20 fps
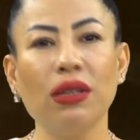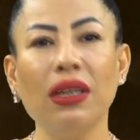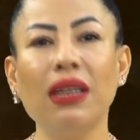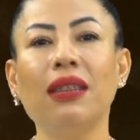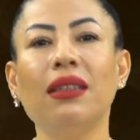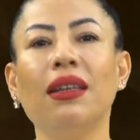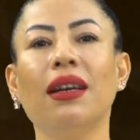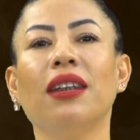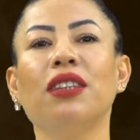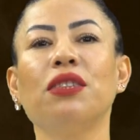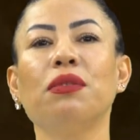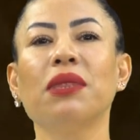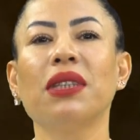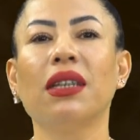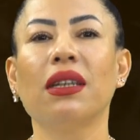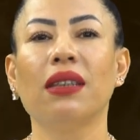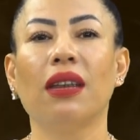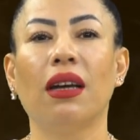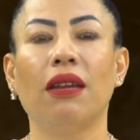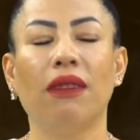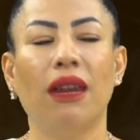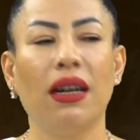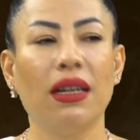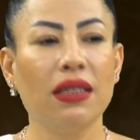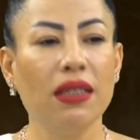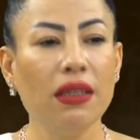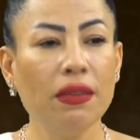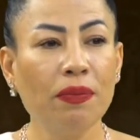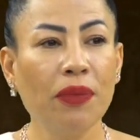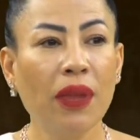olsa ihtiyacımız kadar
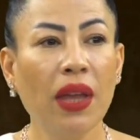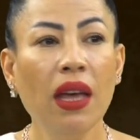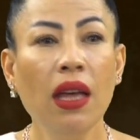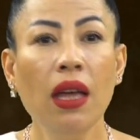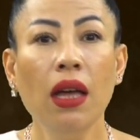versin.